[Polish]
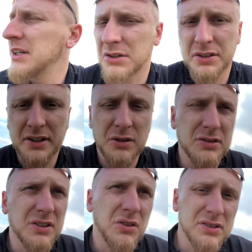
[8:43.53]
Kolejnego
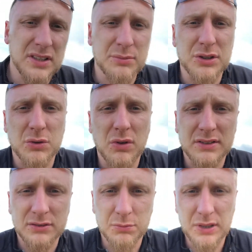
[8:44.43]
tygodnia na
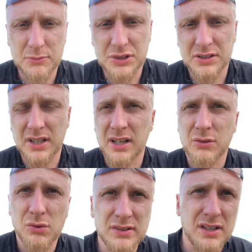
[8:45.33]
przykład skupiam się na
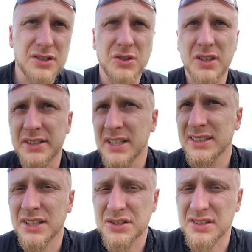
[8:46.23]
kursach,
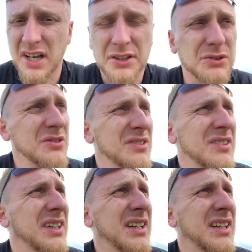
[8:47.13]
szkoleniach, na czytaniu.